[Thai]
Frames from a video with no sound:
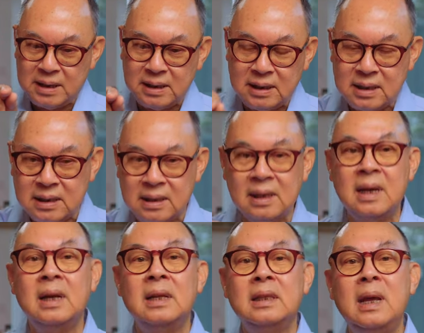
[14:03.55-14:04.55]
มา
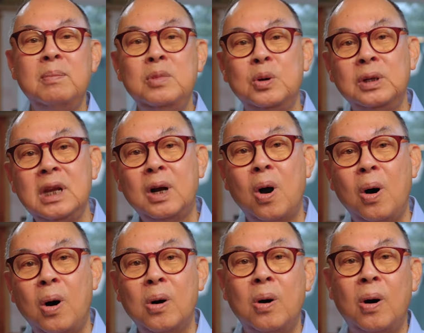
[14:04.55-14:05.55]
ทิ่มอยู่ที่ค
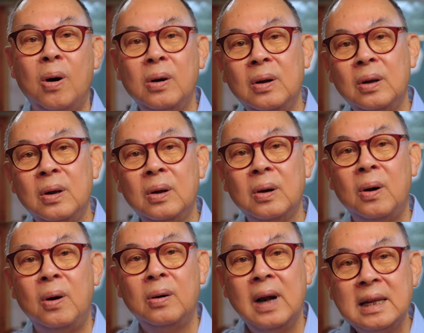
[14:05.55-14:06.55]
อของข
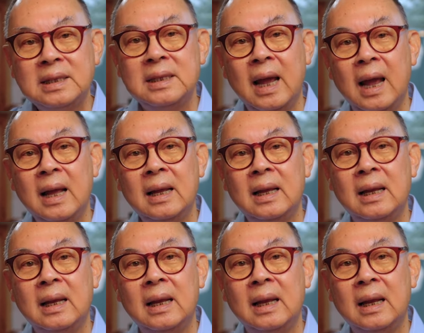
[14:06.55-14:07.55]
องรัสเซีย
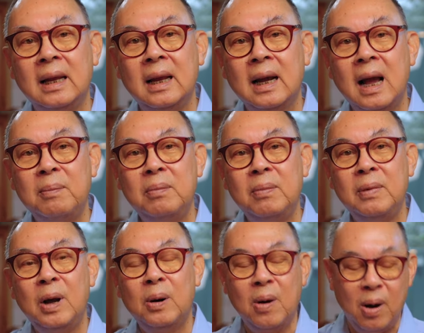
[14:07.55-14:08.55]
นะครับ
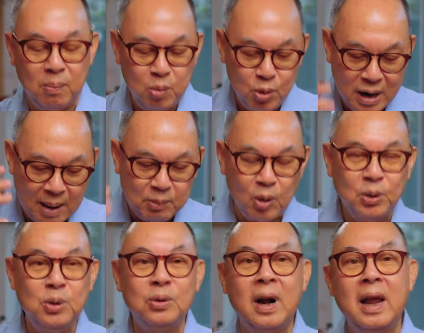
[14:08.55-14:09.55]
แล้วก็ผู้นำของ
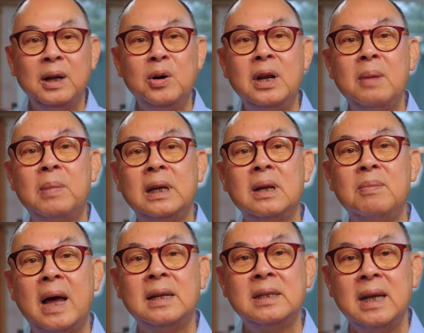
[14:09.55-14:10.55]
ยูเครนก็ได้ปฏิ
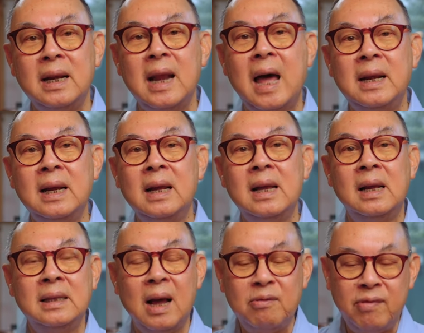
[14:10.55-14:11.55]
บัติเช่นนั้น
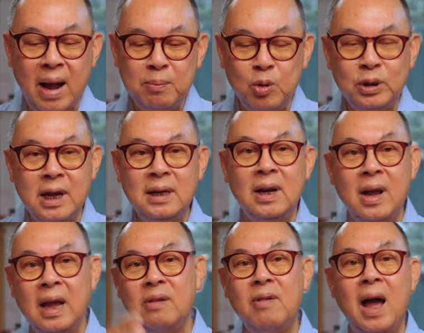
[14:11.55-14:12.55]
ทางฝ่ายปูตินก็
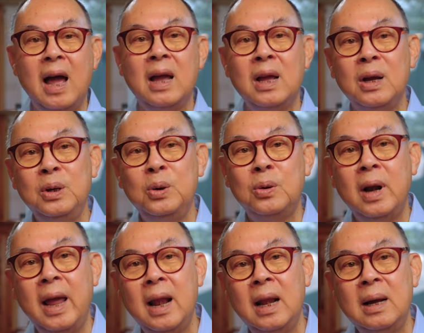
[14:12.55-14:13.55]
เห็นว่ายูเคร
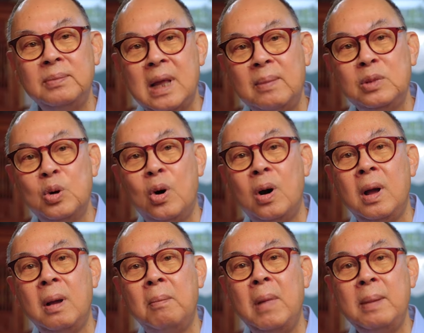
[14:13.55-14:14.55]
นเริ่มทำตัว
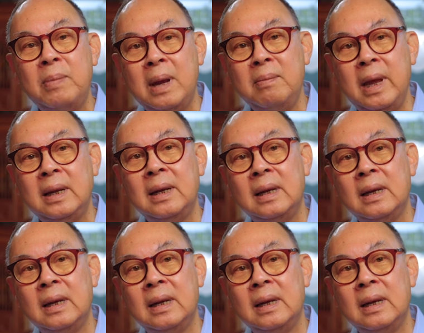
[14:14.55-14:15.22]
ไม่เป็นมิตร